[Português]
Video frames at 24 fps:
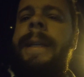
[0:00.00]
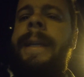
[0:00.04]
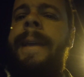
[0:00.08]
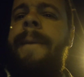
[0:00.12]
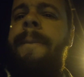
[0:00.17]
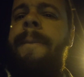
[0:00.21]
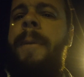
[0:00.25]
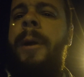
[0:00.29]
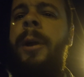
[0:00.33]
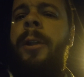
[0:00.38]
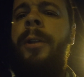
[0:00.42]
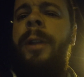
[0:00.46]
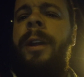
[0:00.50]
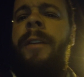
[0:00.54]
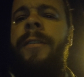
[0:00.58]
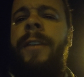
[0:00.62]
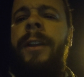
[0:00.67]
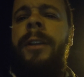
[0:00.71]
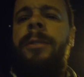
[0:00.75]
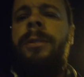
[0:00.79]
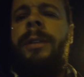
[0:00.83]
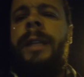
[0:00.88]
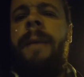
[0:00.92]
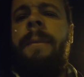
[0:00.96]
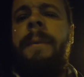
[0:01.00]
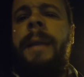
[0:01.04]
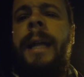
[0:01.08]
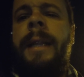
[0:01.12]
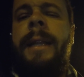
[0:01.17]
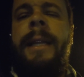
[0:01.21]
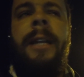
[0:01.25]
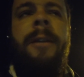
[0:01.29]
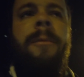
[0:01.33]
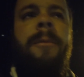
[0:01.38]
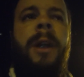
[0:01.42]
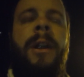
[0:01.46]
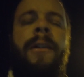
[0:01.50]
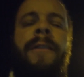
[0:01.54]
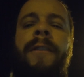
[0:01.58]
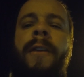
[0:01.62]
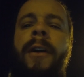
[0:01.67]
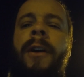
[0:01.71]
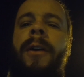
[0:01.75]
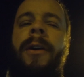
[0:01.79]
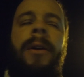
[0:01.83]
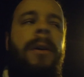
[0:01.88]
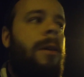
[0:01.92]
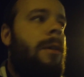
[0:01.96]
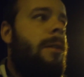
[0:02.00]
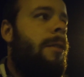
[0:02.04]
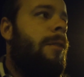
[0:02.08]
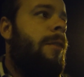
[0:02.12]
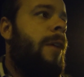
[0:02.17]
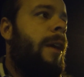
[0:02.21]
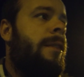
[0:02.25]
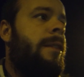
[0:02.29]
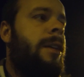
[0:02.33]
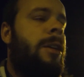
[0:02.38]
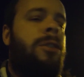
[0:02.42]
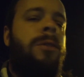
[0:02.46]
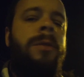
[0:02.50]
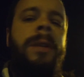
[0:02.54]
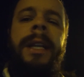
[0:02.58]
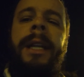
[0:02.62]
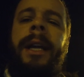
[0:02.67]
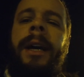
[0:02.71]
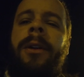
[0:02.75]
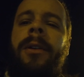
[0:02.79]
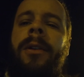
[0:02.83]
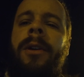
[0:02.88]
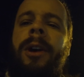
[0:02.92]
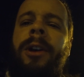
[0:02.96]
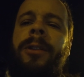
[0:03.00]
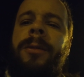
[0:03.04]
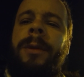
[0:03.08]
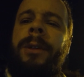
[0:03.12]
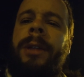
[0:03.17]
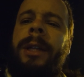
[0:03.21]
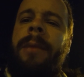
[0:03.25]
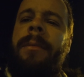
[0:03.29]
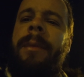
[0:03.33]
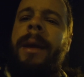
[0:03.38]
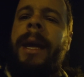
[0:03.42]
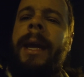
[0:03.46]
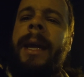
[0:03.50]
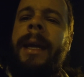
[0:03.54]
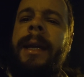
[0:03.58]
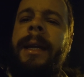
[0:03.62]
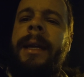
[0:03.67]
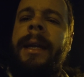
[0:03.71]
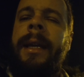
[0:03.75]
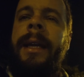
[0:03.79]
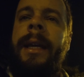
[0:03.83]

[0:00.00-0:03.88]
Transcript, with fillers: que parou na feira do tempo, estava tendo maior forró, festa junina gospel também.